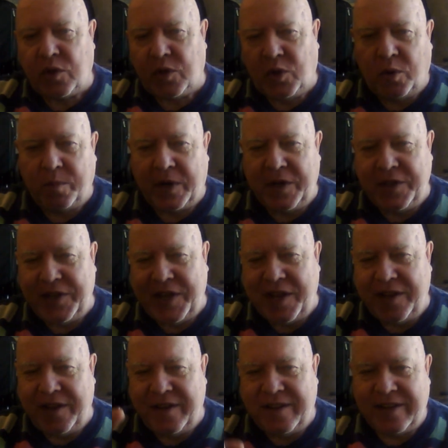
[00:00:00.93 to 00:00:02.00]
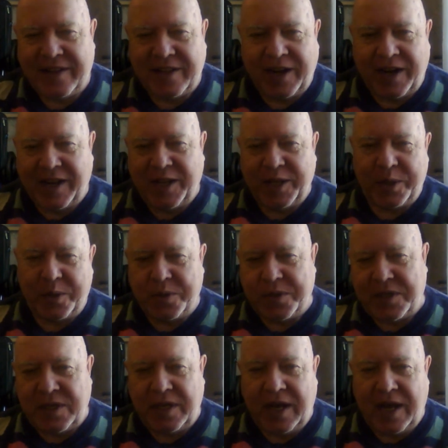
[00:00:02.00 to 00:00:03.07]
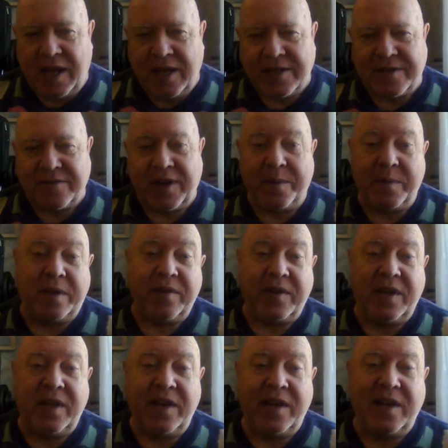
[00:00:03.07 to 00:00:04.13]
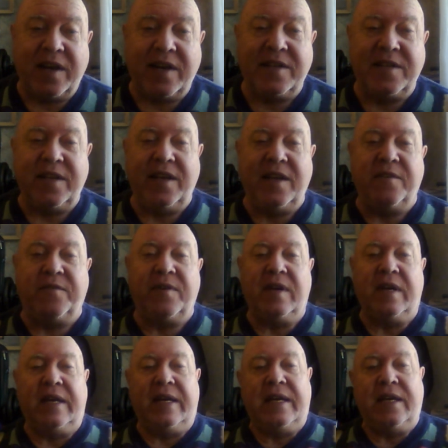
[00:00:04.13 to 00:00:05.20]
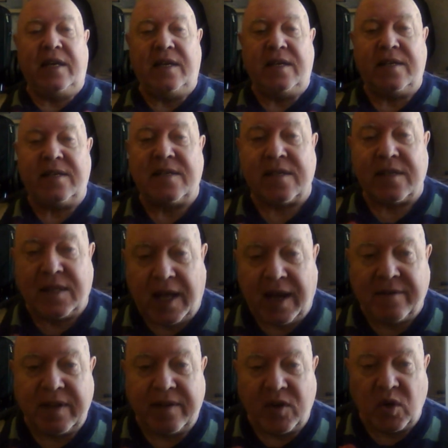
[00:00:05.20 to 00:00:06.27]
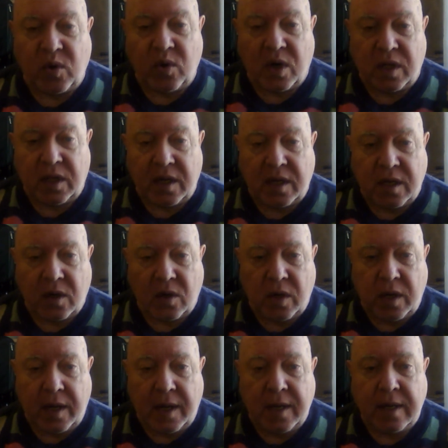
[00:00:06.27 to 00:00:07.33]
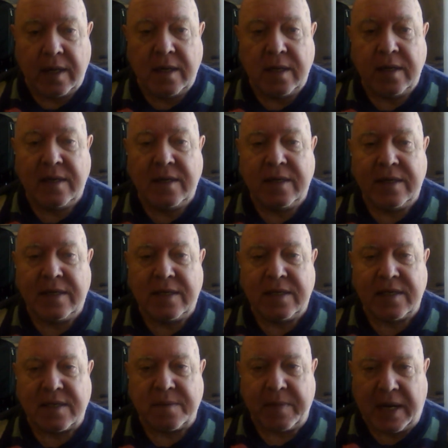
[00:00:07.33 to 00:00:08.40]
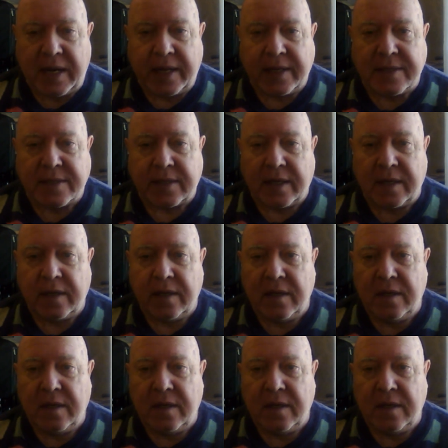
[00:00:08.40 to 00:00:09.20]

Добрый день, дорогие друзья! С вами Евгений Гордеев из славного города-героя Смоленска.